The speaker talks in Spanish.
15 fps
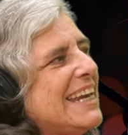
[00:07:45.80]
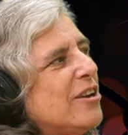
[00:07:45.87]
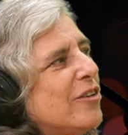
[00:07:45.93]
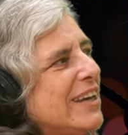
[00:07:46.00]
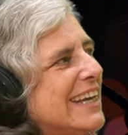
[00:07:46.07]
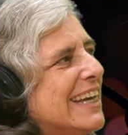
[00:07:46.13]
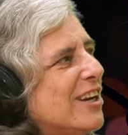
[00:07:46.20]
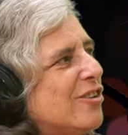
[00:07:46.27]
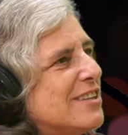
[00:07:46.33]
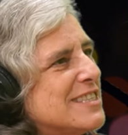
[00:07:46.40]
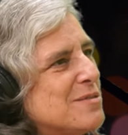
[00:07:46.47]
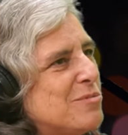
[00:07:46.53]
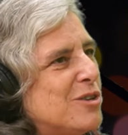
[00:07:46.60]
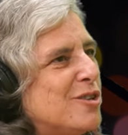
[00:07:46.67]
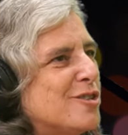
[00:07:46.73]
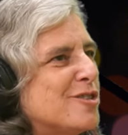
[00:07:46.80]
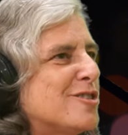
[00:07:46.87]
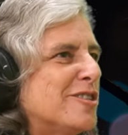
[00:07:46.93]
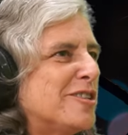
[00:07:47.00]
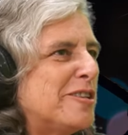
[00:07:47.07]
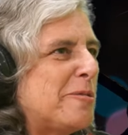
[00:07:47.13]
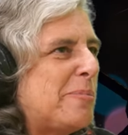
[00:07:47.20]
no es que lo decimos
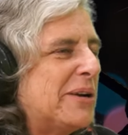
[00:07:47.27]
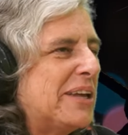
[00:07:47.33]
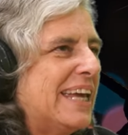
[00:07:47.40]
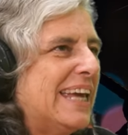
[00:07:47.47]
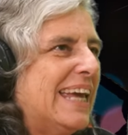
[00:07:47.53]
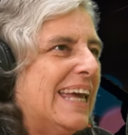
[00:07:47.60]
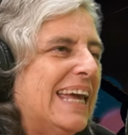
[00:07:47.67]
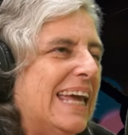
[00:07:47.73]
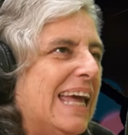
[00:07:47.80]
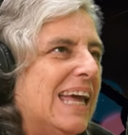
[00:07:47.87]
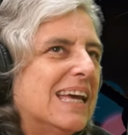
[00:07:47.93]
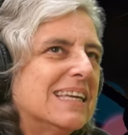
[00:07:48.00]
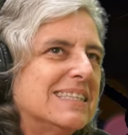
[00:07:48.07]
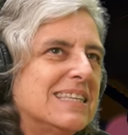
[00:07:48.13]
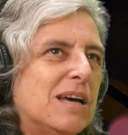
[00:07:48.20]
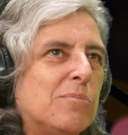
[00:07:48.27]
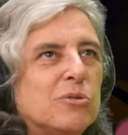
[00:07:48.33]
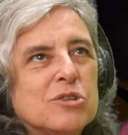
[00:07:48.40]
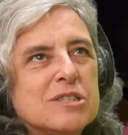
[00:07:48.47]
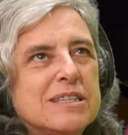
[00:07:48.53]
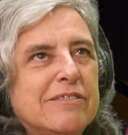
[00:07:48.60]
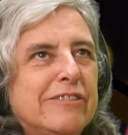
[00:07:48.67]
nosotros porque
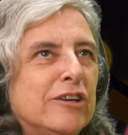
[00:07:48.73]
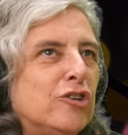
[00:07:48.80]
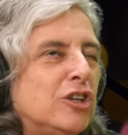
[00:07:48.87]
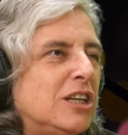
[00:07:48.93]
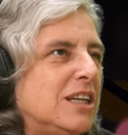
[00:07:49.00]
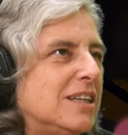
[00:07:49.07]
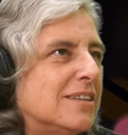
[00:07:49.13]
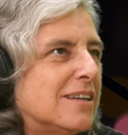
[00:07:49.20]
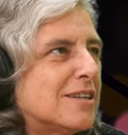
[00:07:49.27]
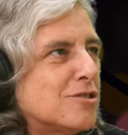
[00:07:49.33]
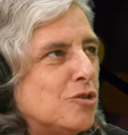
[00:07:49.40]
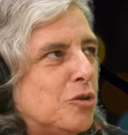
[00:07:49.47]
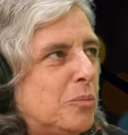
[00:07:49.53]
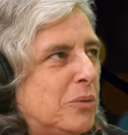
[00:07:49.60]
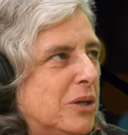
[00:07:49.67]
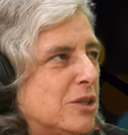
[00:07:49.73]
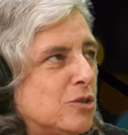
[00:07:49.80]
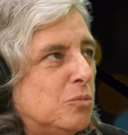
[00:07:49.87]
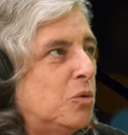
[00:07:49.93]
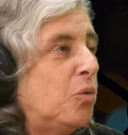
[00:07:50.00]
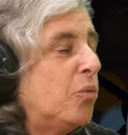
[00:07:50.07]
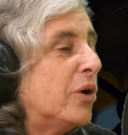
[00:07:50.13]
seamos zafaronistas o porque
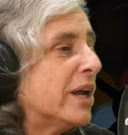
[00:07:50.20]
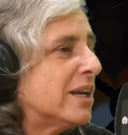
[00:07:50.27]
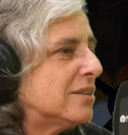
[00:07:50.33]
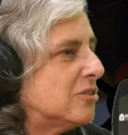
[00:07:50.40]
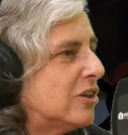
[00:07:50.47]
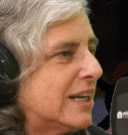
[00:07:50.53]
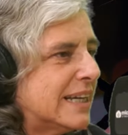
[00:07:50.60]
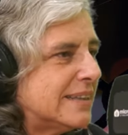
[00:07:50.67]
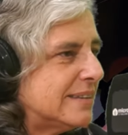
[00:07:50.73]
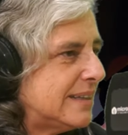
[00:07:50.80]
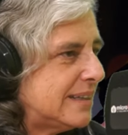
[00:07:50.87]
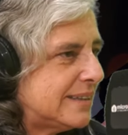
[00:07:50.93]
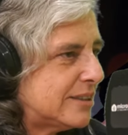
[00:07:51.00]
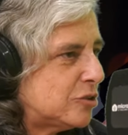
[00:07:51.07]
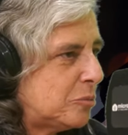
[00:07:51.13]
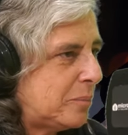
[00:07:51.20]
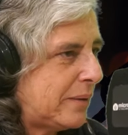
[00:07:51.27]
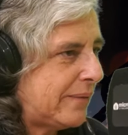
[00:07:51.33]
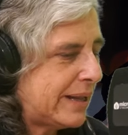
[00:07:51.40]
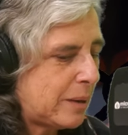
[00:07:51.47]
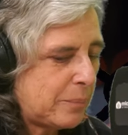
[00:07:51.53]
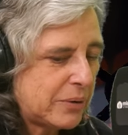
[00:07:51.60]
somos buenos o garantistas o
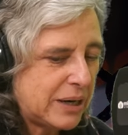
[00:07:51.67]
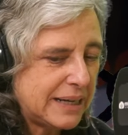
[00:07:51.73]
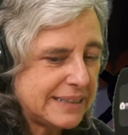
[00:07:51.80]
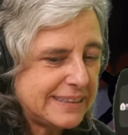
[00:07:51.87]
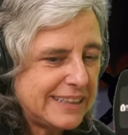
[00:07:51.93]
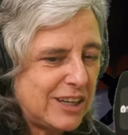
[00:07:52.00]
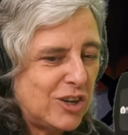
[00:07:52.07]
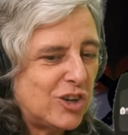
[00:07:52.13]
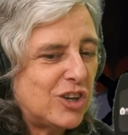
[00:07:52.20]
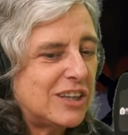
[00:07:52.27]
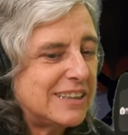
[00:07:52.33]
pavadas por el estilo.